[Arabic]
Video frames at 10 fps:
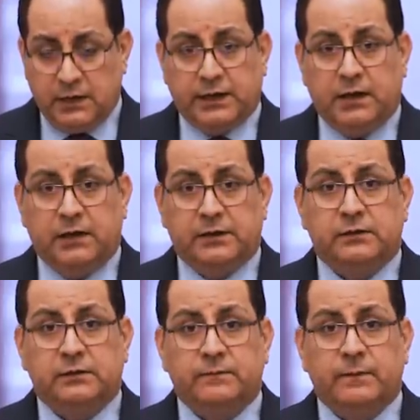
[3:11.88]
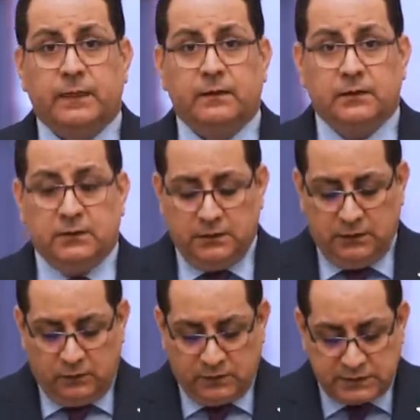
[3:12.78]
قرار
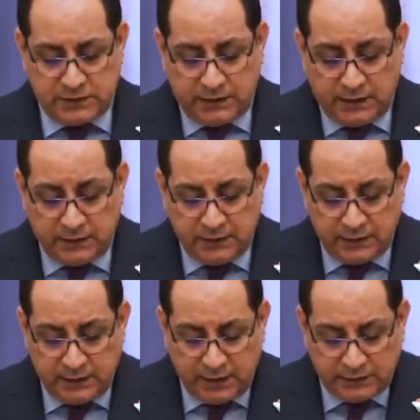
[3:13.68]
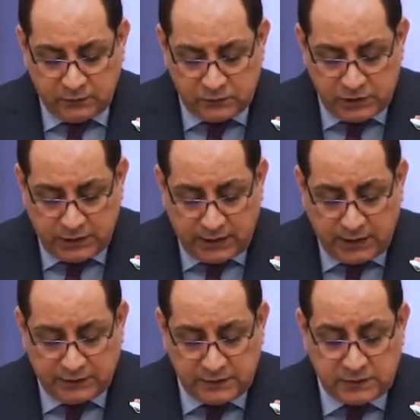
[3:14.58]
واستنادا الى
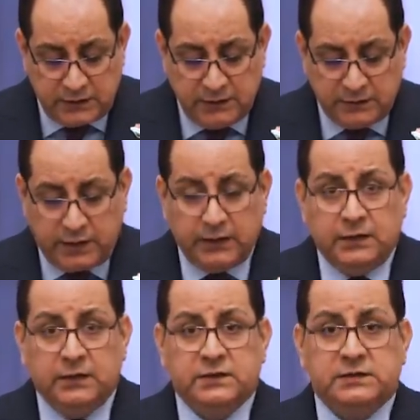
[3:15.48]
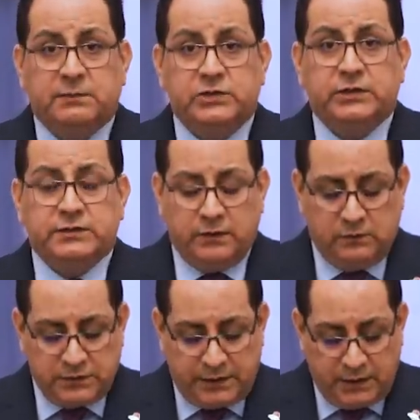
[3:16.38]
توجيهات السيد رئيس مجلس
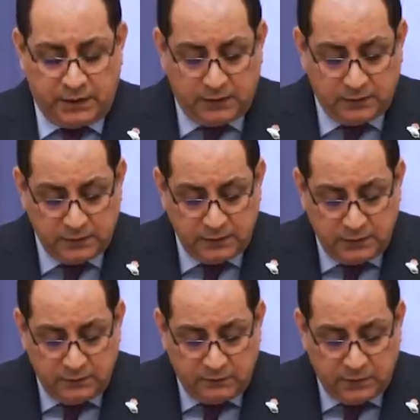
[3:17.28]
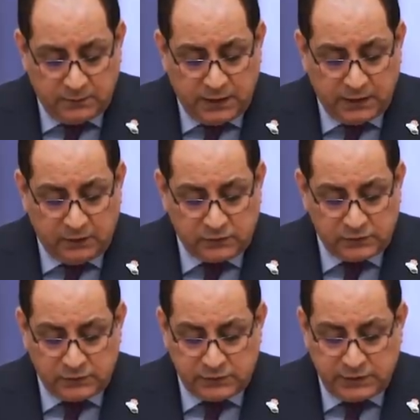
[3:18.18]
الوزراء فيما
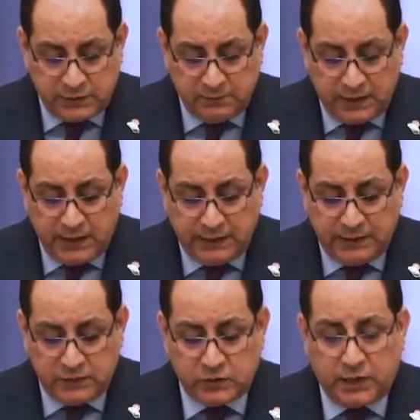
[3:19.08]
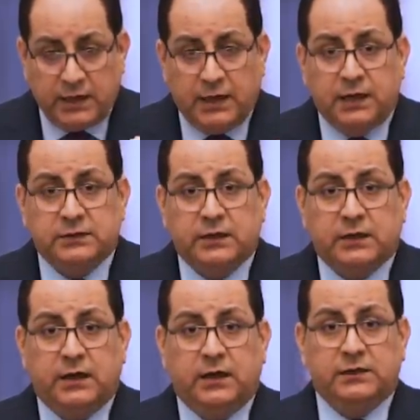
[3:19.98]
يخص استكمال الاجراءات
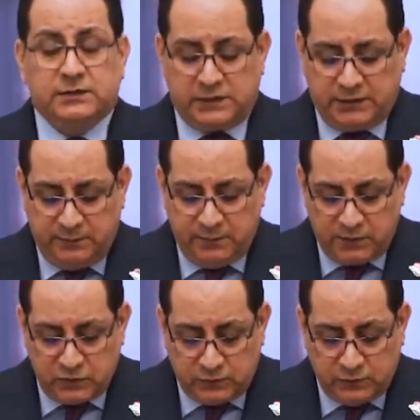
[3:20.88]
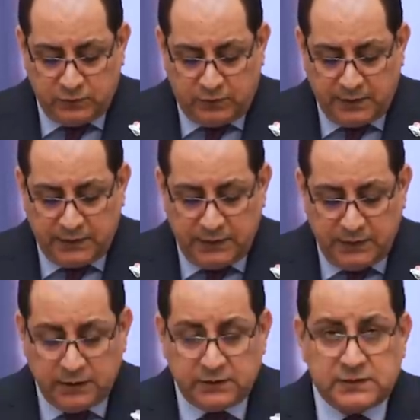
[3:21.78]
الخاصه بمشروع
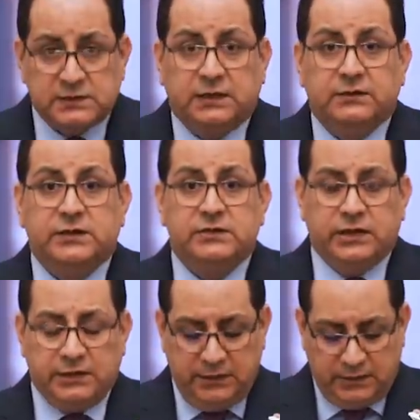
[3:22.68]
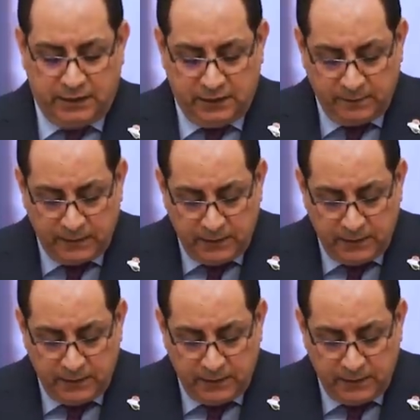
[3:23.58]
مدينه الصدر الجديده